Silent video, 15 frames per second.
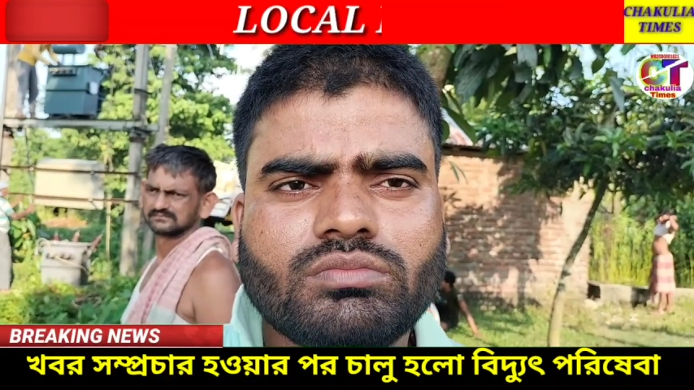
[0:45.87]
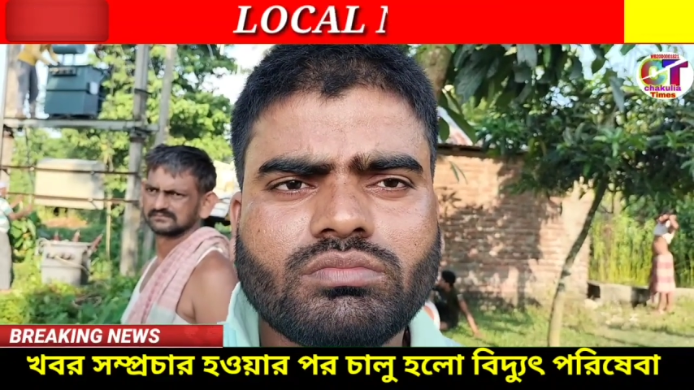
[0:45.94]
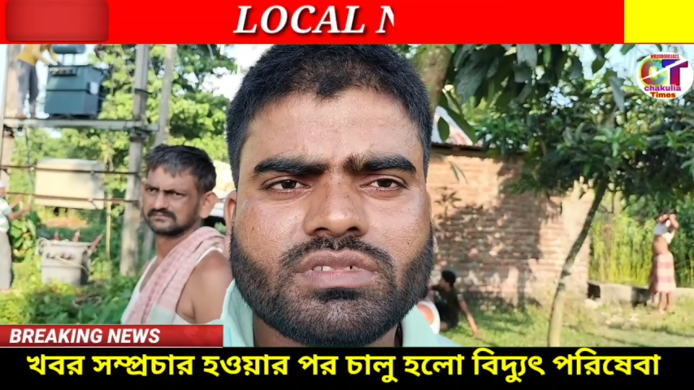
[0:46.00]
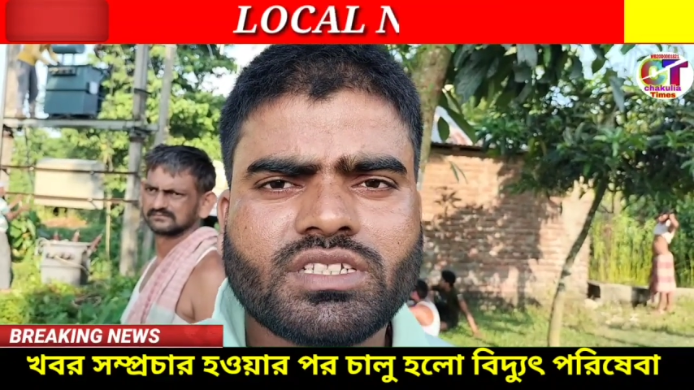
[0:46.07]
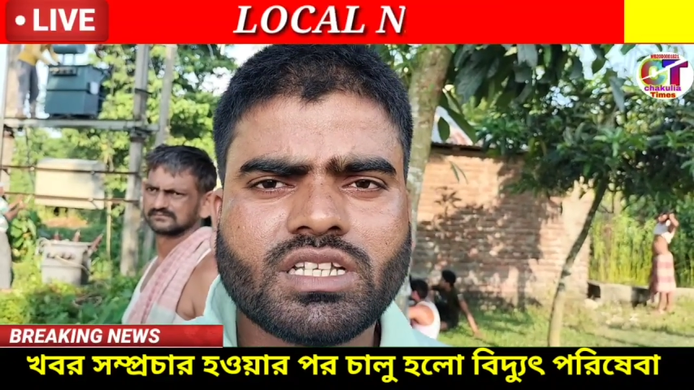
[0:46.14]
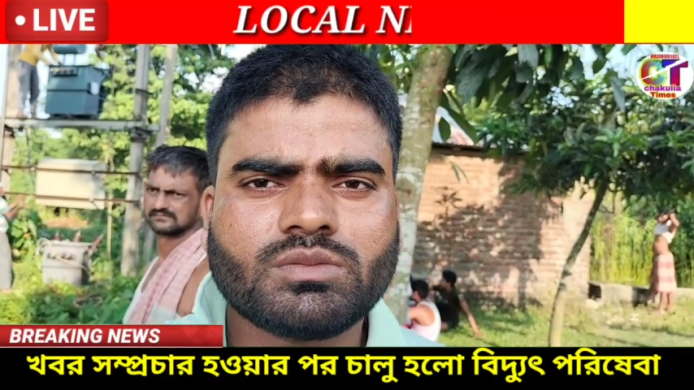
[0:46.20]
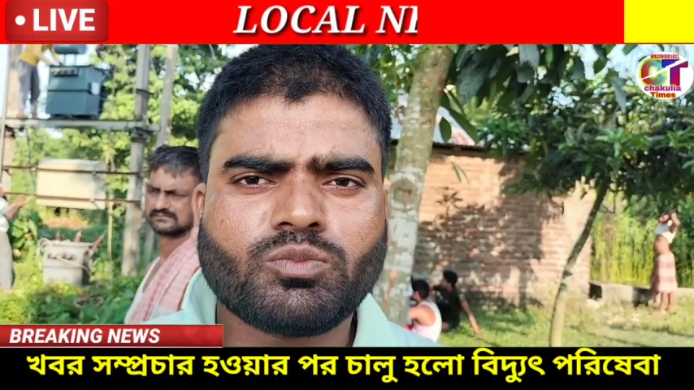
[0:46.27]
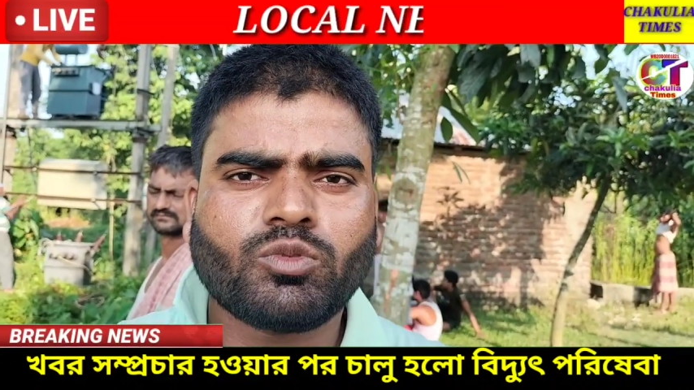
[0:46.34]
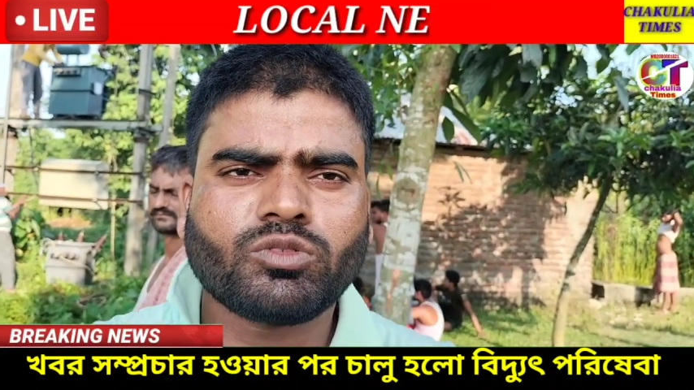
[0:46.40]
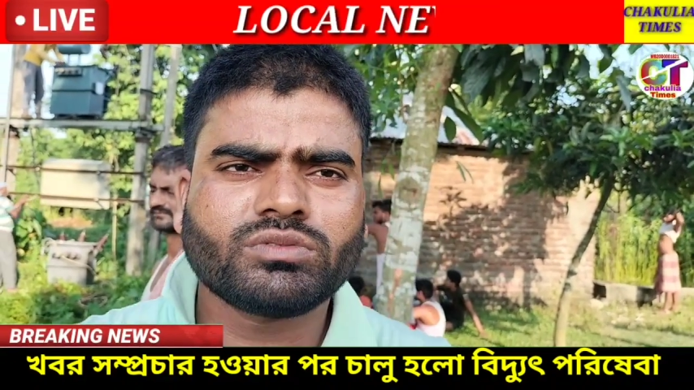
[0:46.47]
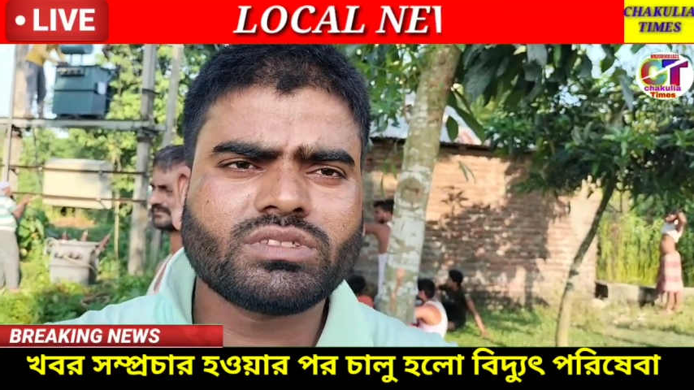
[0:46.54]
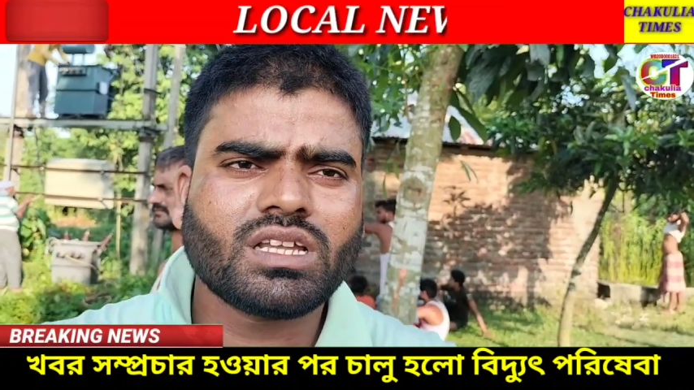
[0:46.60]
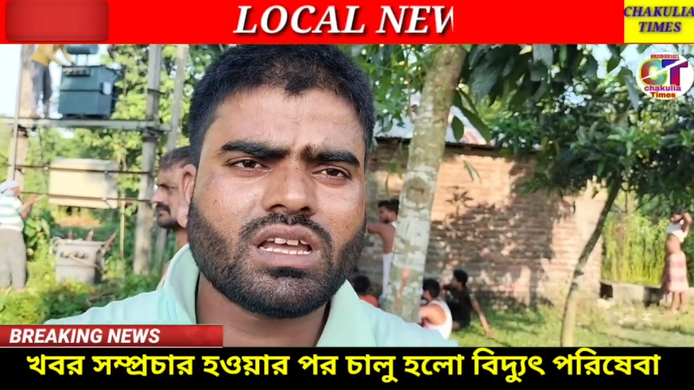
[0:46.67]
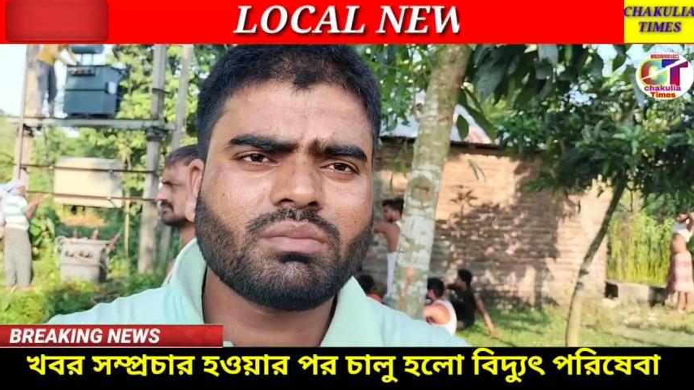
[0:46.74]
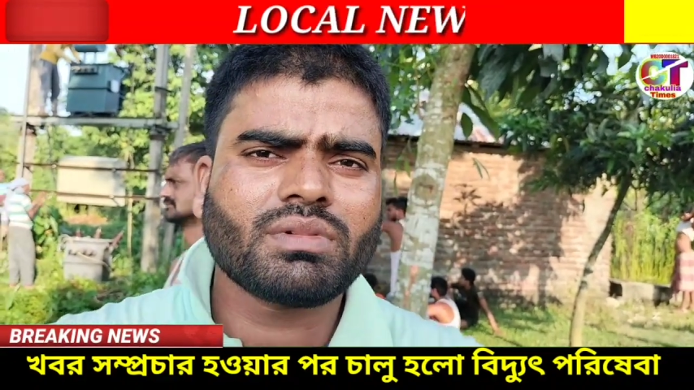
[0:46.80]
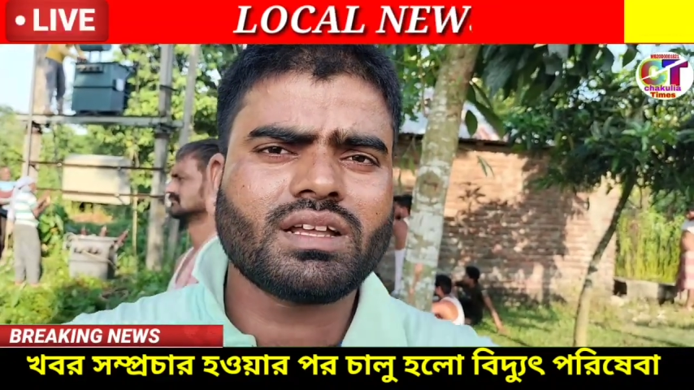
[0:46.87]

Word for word: শেষ পর্যায়ে আমরা